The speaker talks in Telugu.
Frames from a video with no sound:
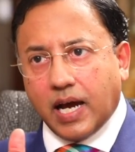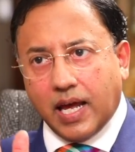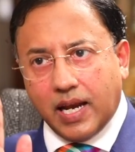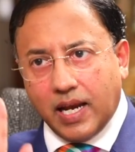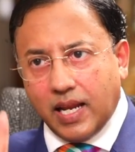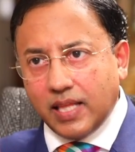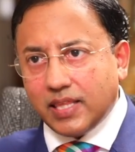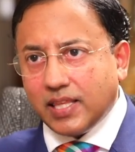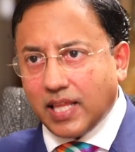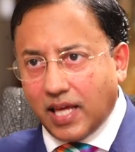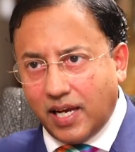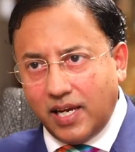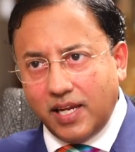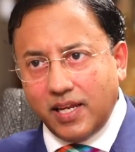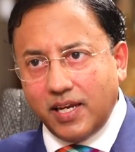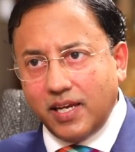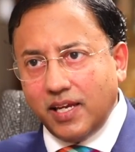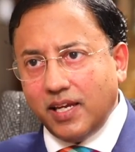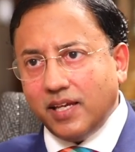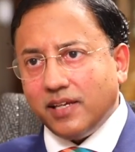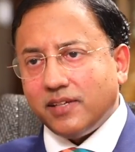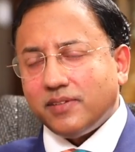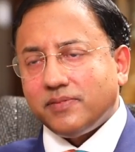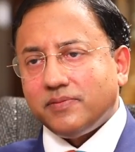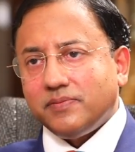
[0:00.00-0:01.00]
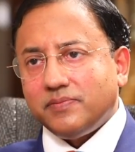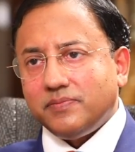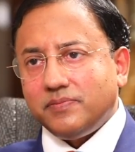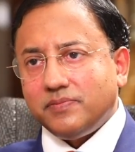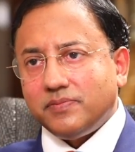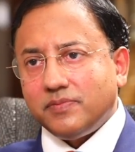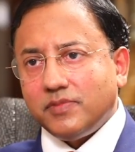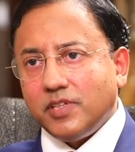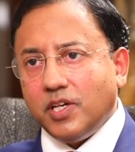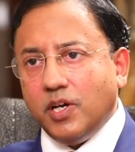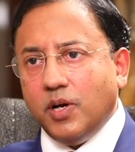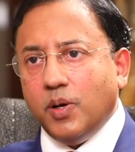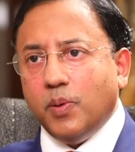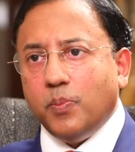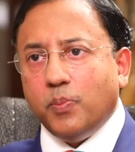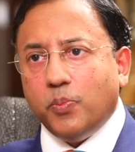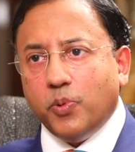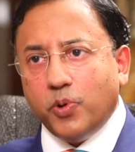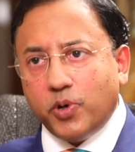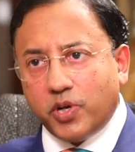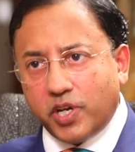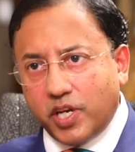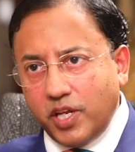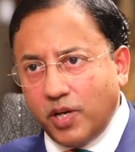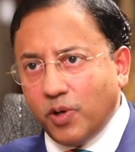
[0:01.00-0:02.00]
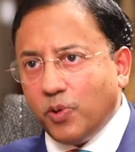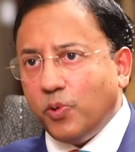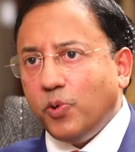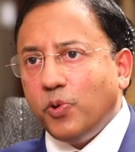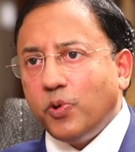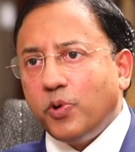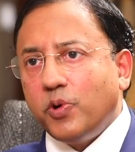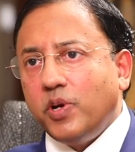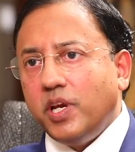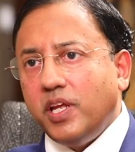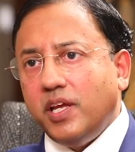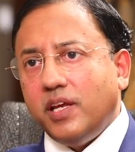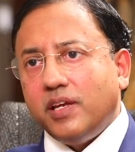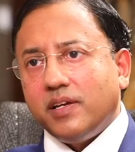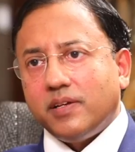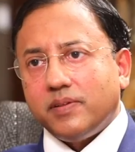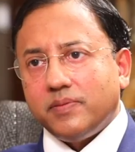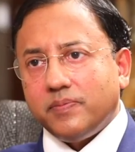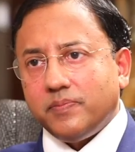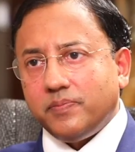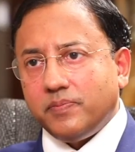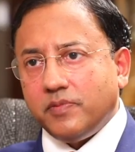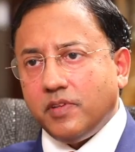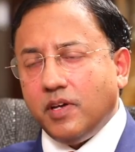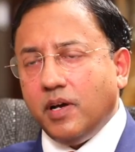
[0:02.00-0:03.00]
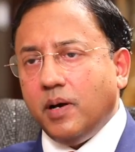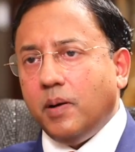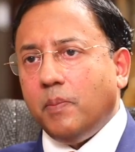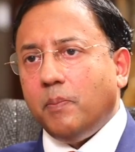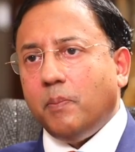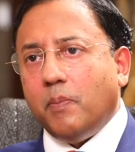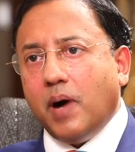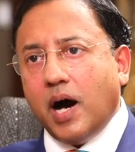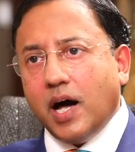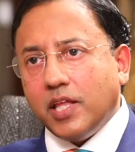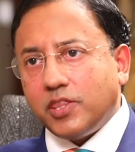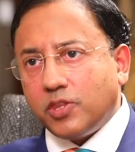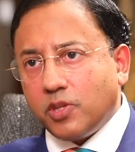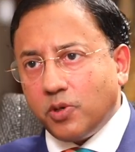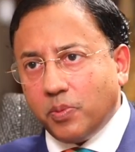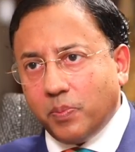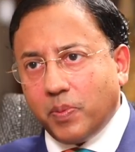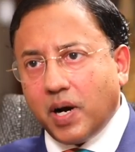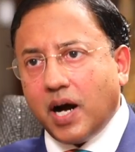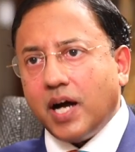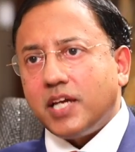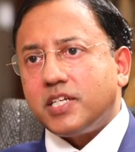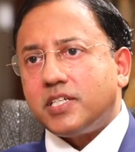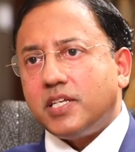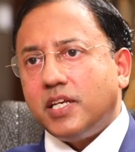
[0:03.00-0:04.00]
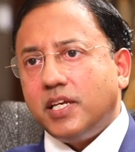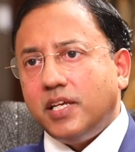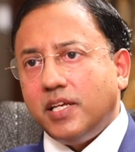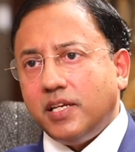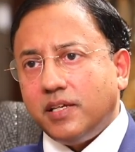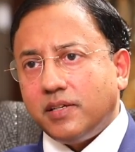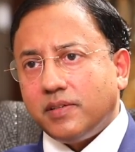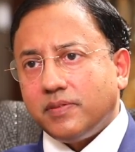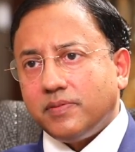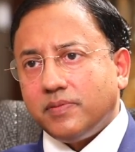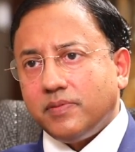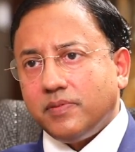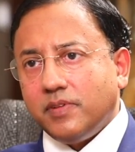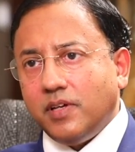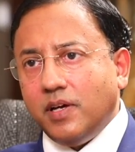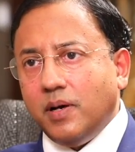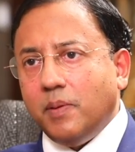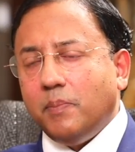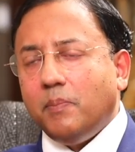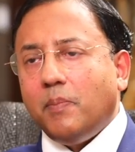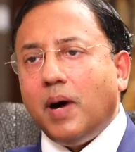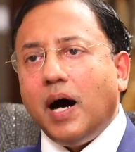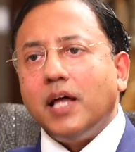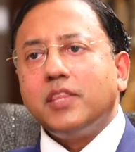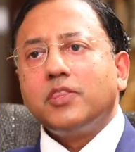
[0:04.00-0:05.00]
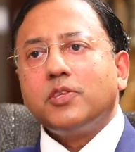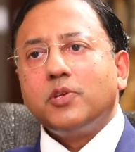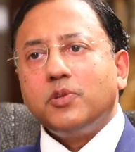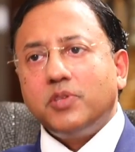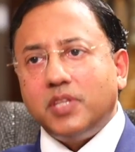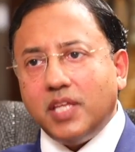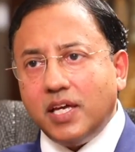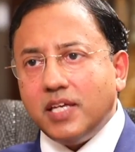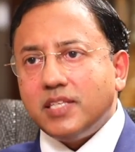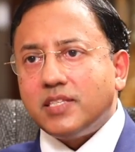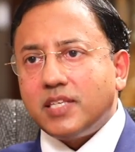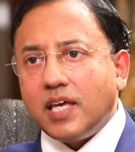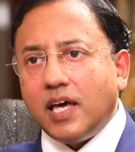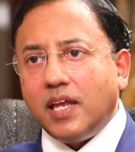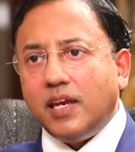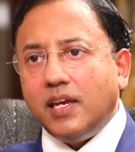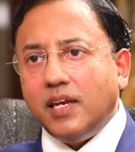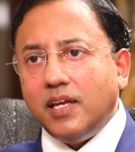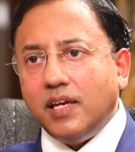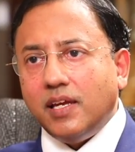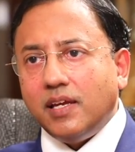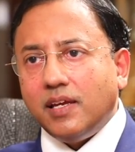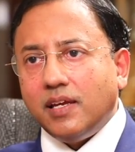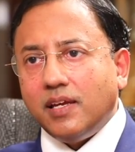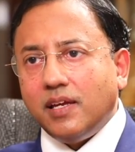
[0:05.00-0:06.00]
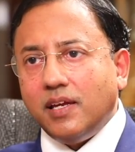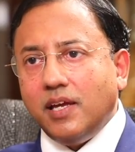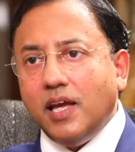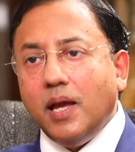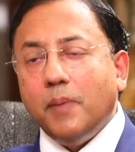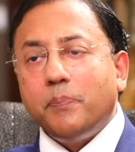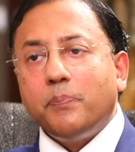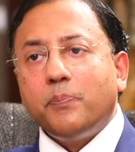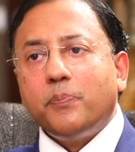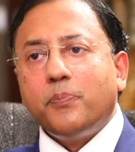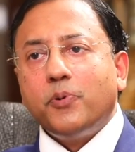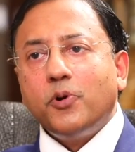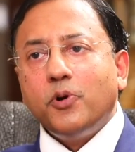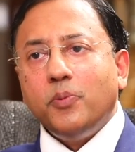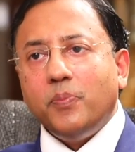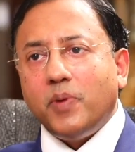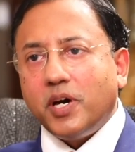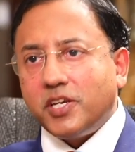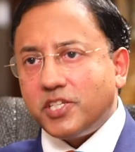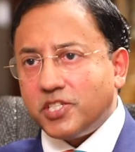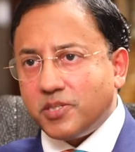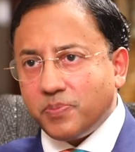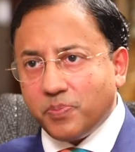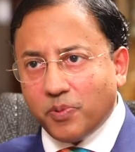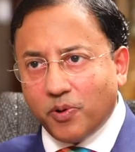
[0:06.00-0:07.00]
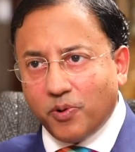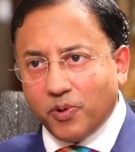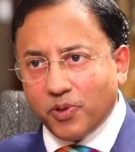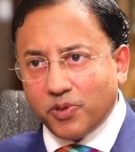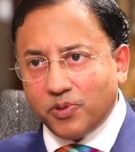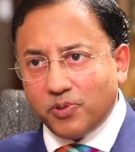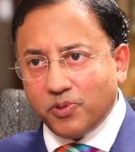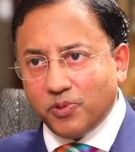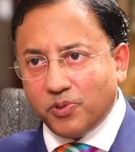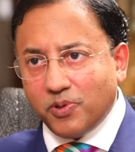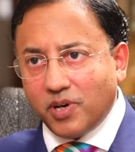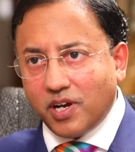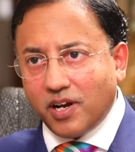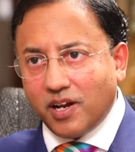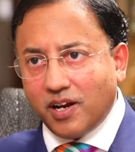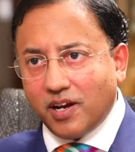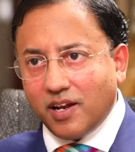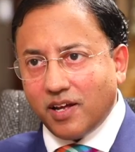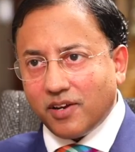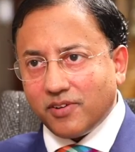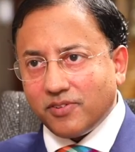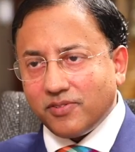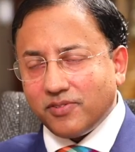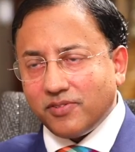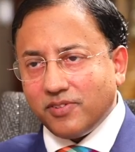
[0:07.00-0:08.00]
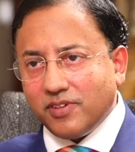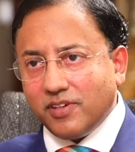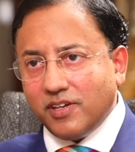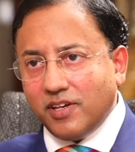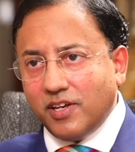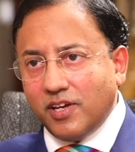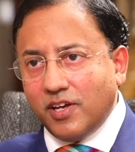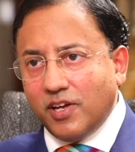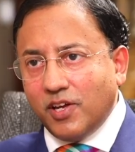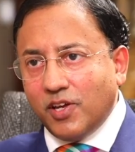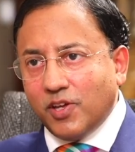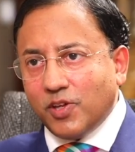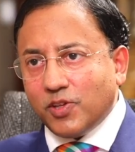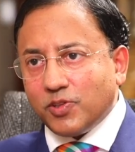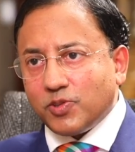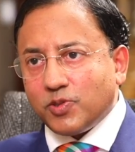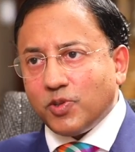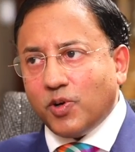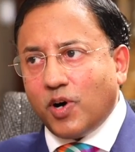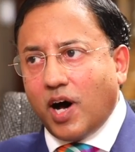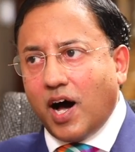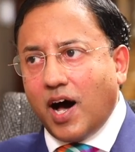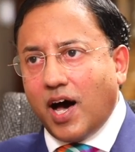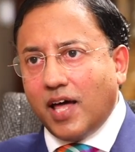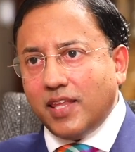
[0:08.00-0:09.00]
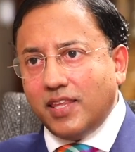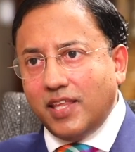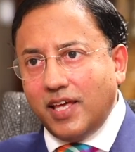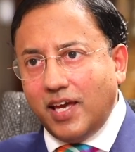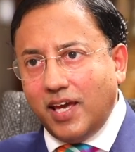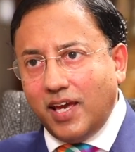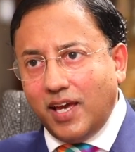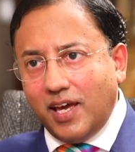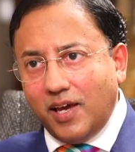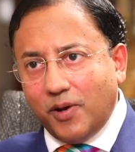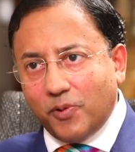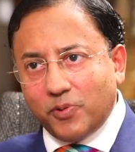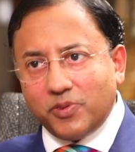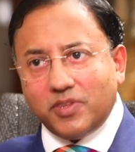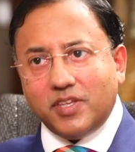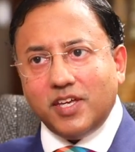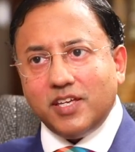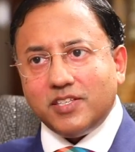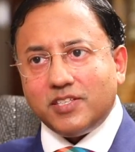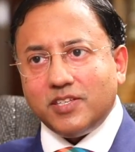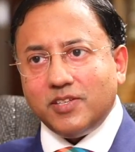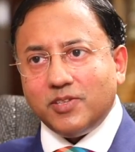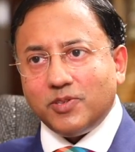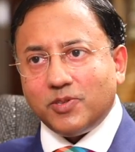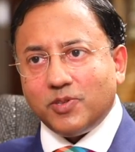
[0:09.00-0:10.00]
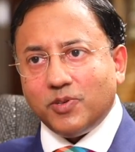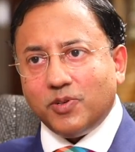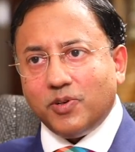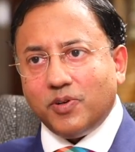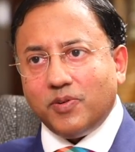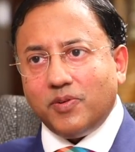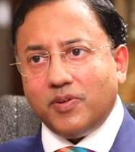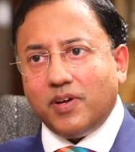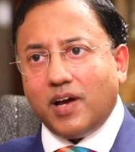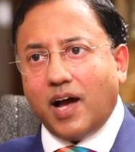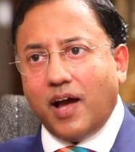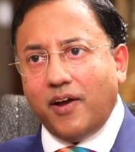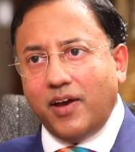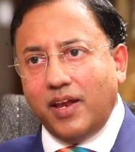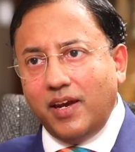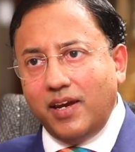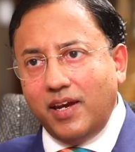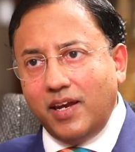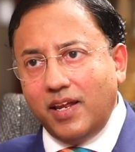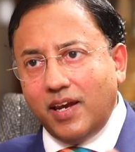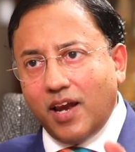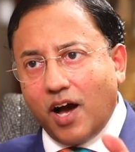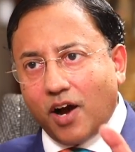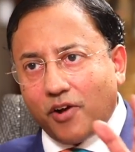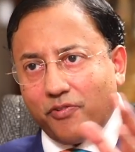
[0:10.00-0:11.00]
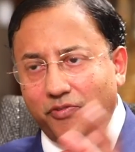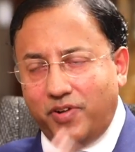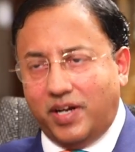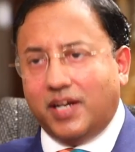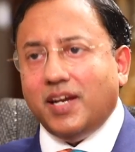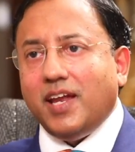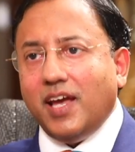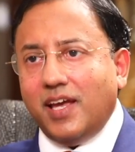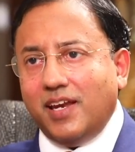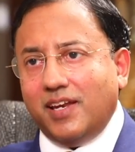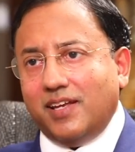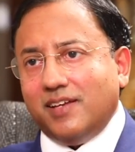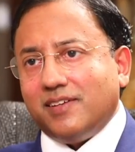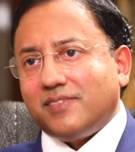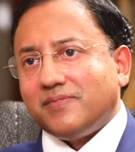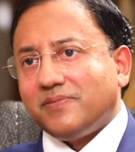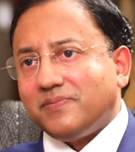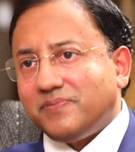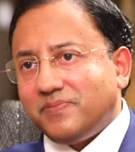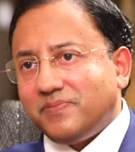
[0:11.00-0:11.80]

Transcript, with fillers: కన్న తల్లిని పుట్టిన ఊరుని మాతృభాషని మాతృదేశాన్ని ఎప్పుడు మర్చిపోవద్దు అని అన్నారు సో అదే ఉద్దేశంతో అవన్నీ నాకు ఫిట్ అయినాయి